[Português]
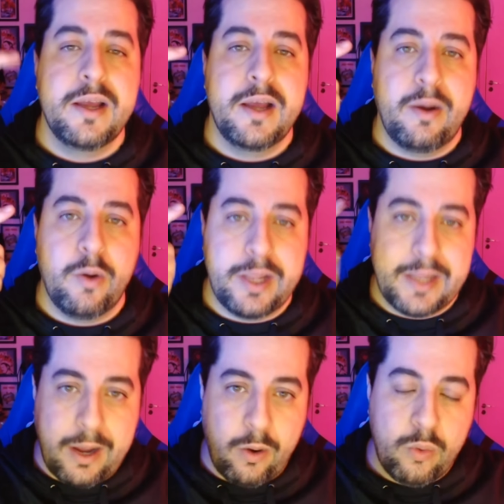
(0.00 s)
Al
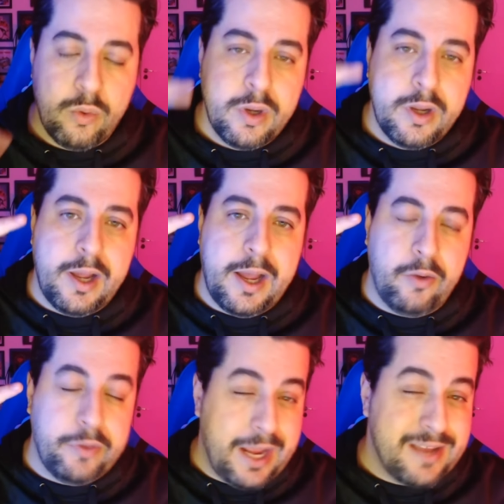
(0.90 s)
Hilal,
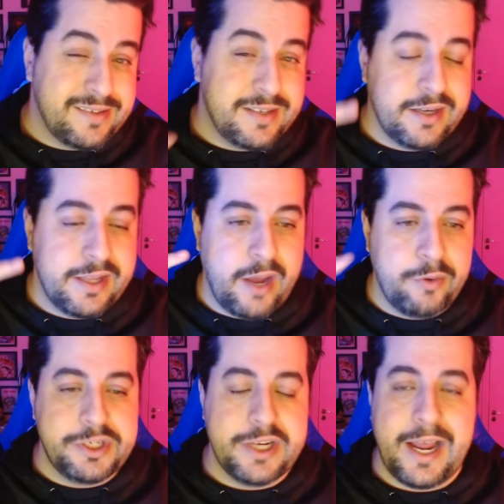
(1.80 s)
Al Nasser e Al
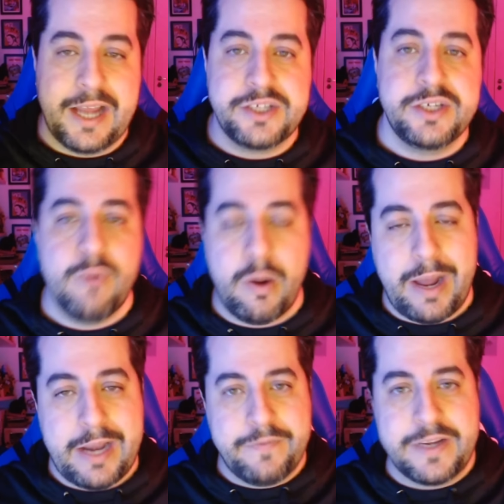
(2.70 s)
Ittihad. O
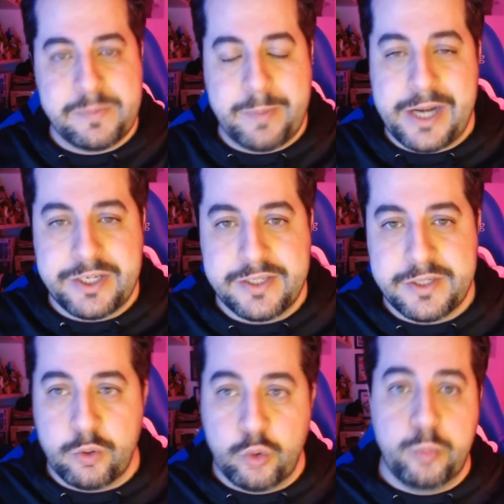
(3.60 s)
Al faz parte
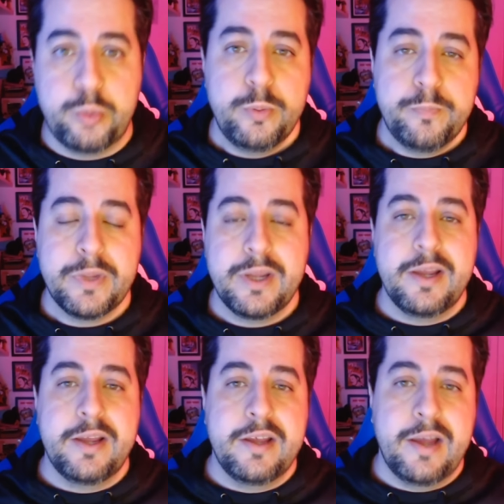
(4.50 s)
desse grupo.
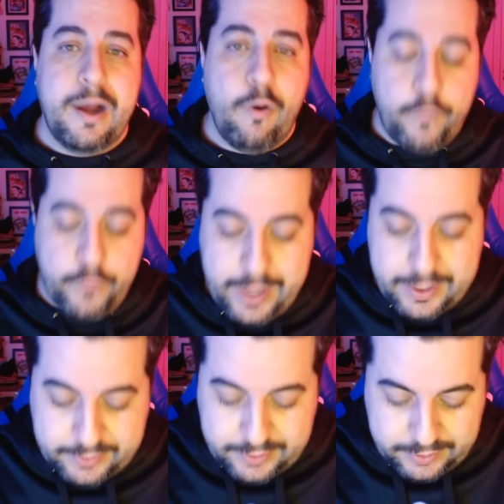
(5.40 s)
A
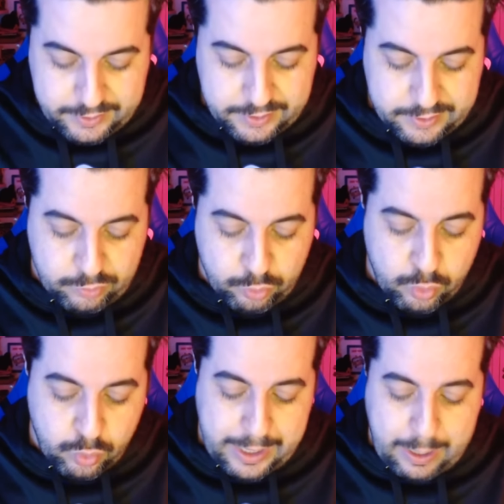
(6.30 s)
oferta
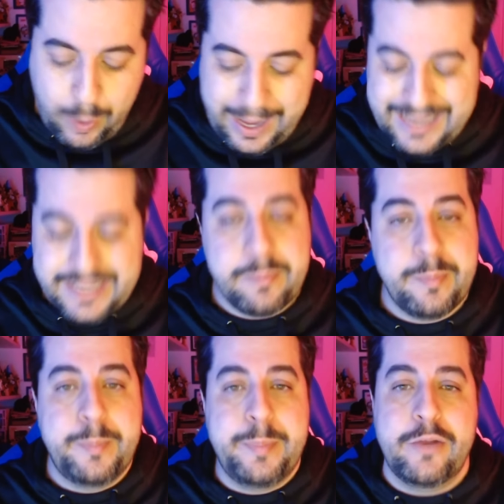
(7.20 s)
do Awali
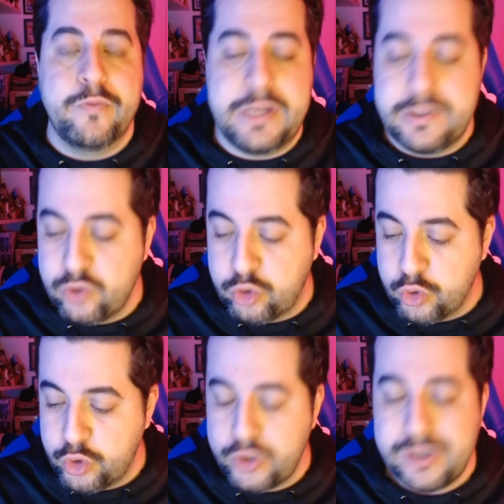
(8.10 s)
pelo Vinícius
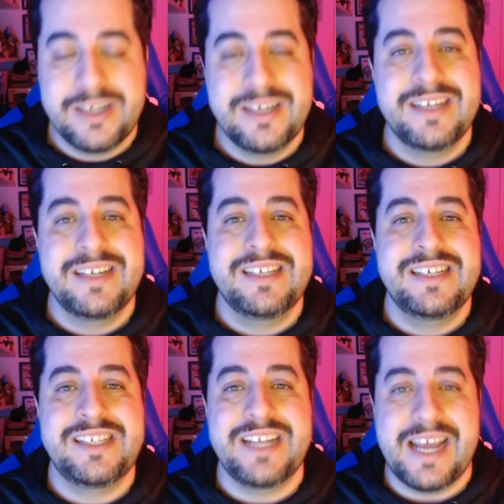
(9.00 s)
Júnior
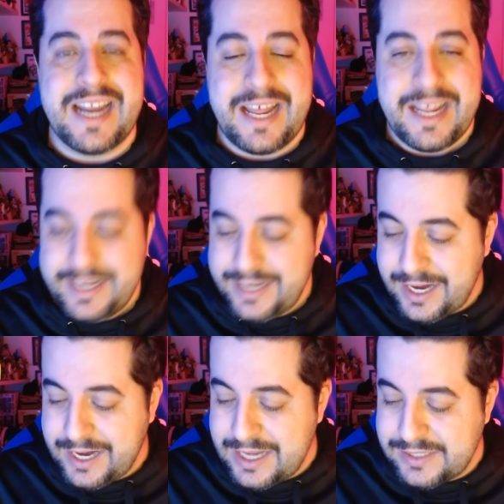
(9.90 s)
chegará na
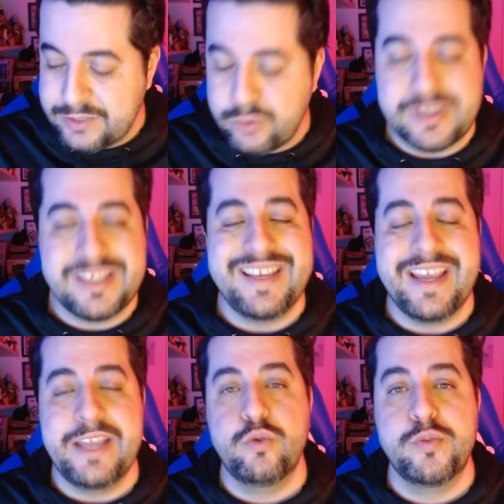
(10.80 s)
casa dos
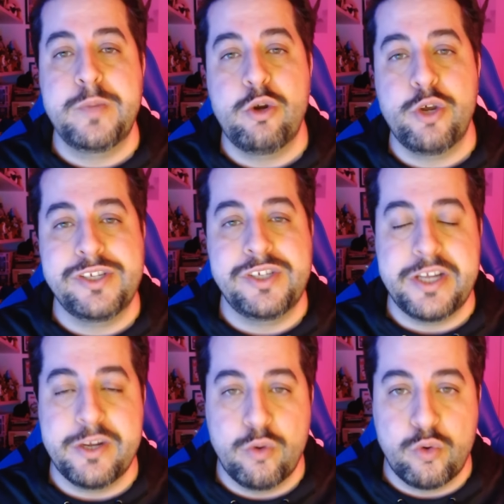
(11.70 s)
500 milhões
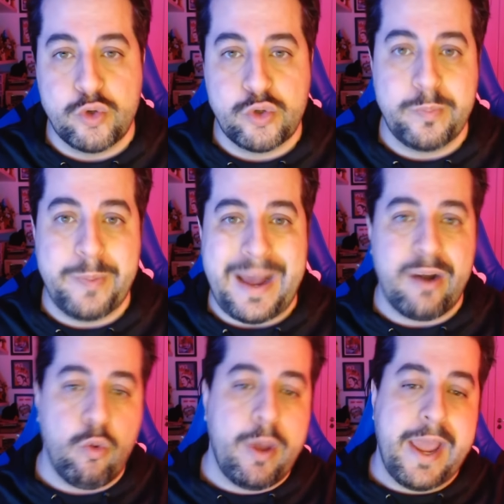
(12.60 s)
de euros
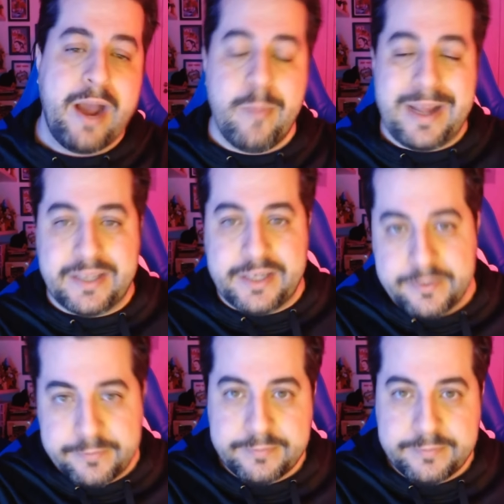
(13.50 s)
para o Real Madrid.